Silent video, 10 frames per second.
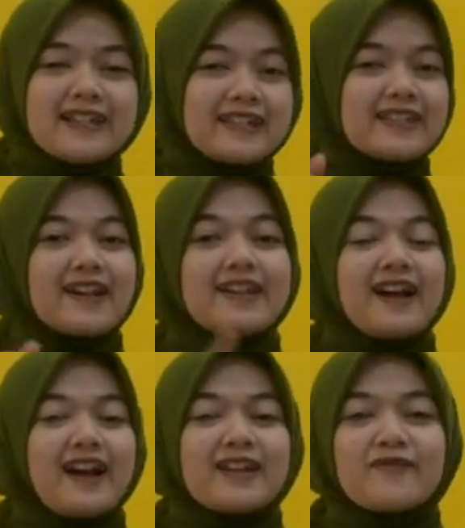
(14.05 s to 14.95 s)
di
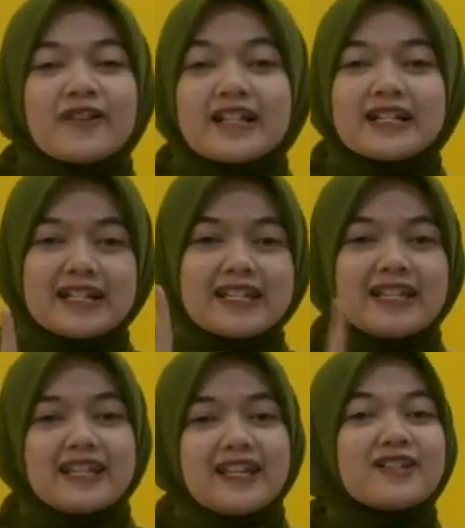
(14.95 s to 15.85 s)
Jaya Adivo
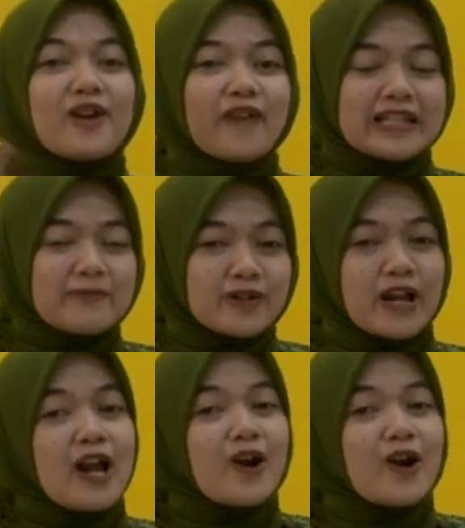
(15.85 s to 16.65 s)
Kediri, Jawa Timur.